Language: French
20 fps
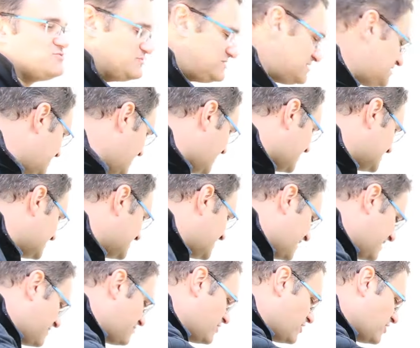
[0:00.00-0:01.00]
je considère que c'est
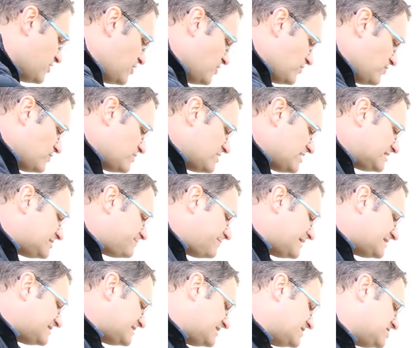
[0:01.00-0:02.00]
quand même une mm.
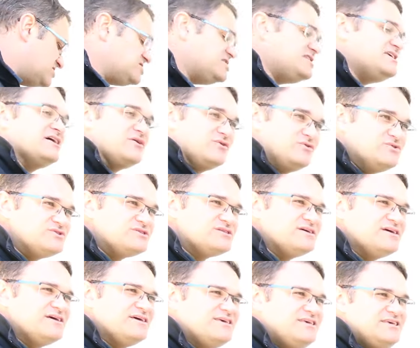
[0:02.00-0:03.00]
espèce qui est
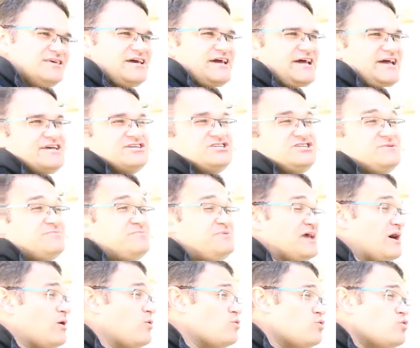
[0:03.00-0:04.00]
généreuse, qui réagit
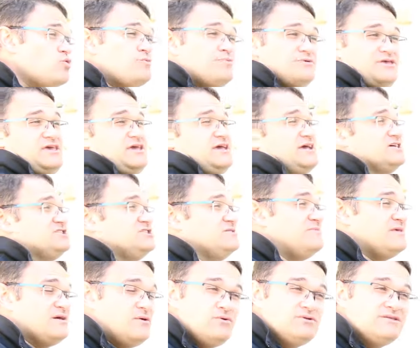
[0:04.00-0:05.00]
bien aux coupes, qui réagit
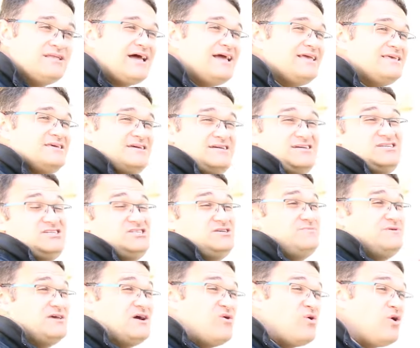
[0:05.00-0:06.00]
bien aux tailles, qui
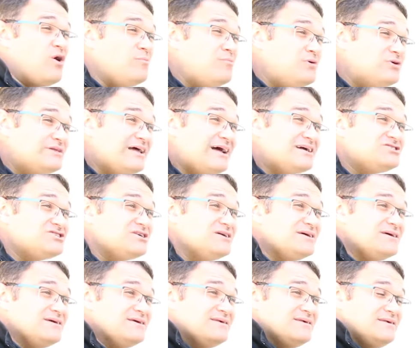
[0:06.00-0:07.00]
réagit bien au rempotage.
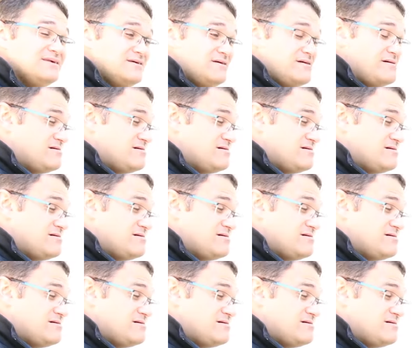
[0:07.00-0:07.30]
C'est vrai.